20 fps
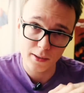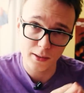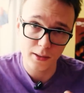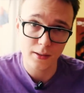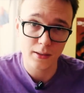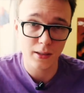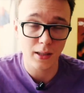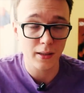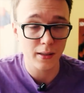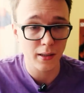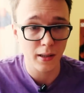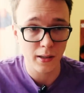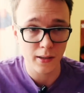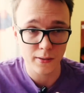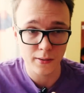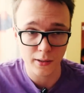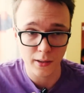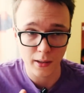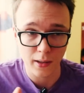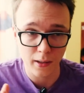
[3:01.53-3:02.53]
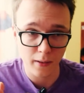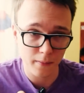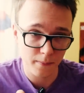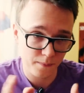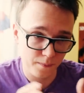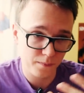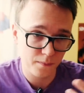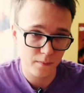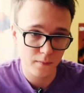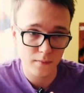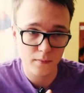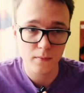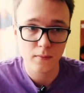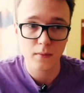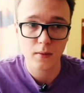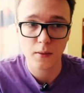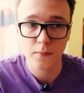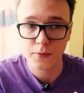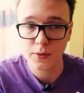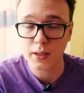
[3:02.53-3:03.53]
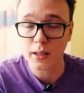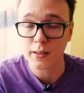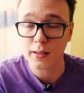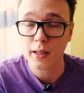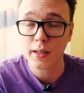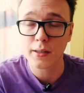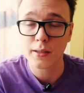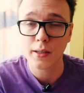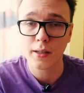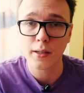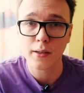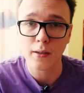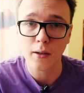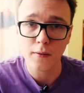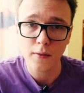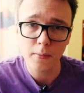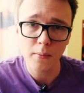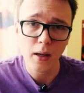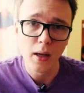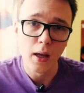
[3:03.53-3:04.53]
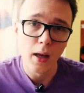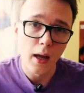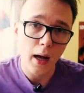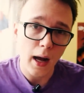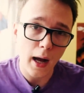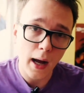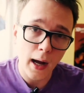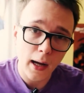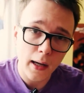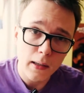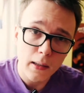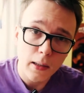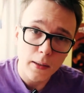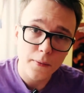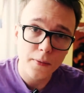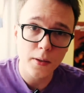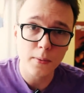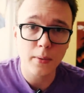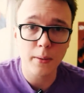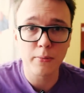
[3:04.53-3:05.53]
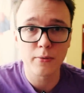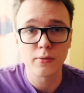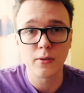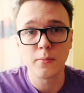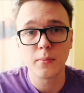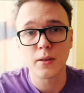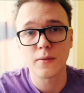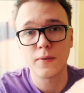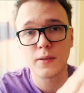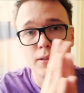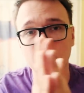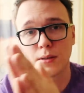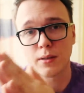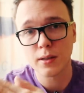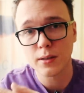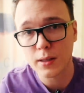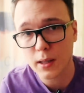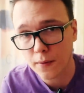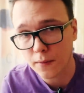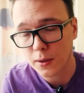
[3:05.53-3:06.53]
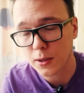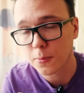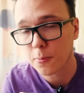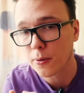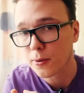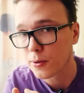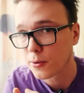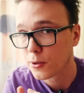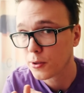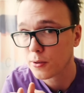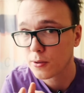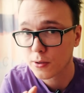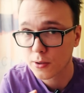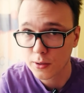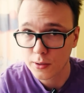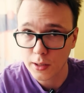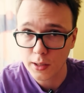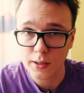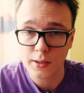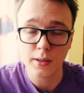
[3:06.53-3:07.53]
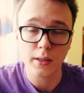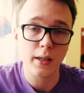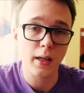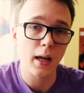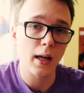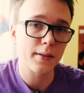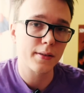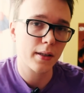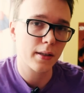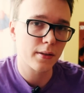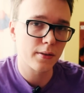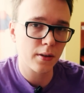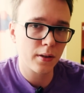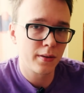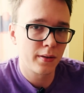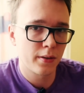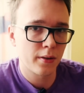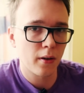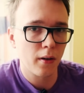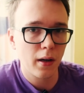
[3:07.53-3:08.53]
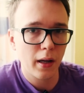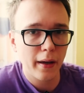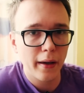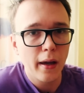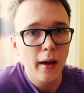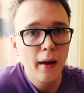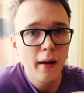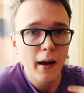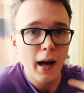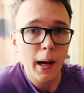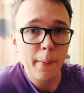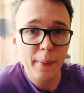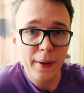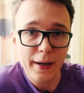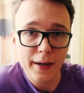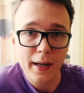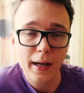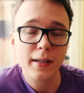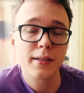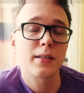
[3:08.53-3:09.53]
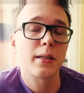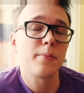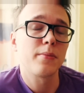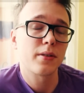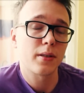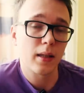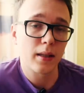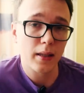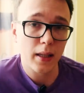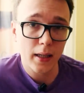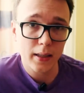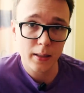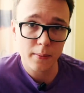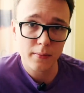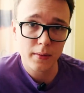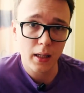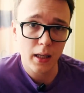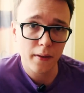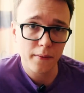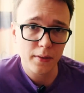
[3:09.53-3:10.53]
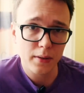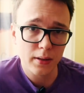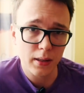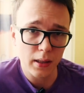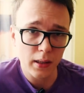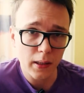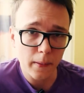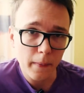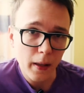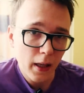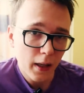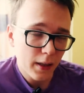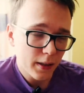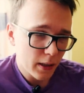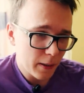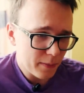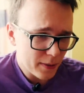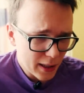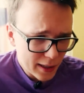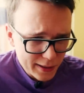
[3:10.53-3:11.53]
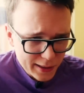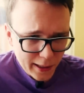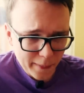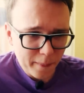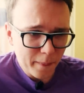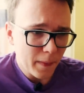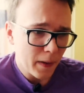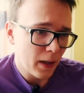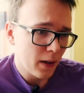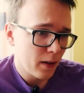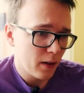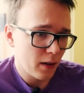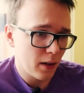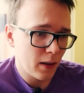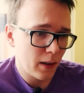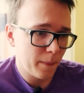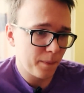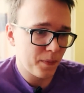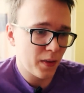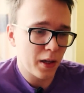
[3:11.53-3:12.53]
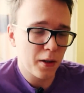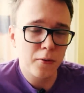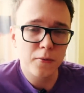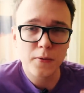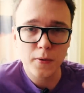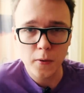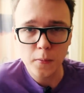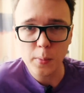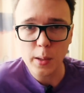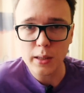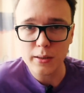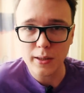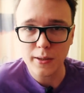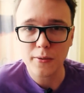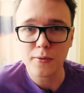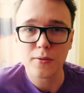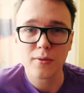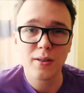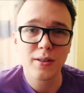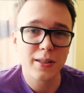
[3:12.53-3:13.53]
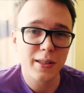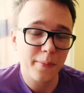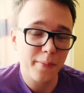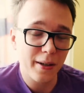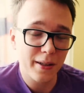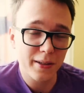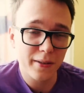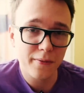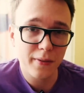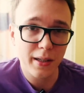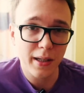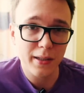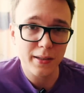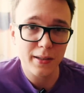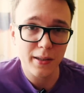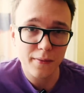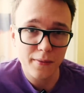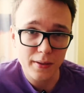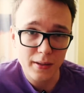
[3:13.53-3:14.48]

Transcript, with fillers: czyli standardzie, mm, w standardzie kinowym, a filmem, który ma 29 bądź 30 klatek, co jest z kolei amerykańskim standardem telewizyjnym. Tymczasem e, na YouTubie te różnice bardzo wyraźnie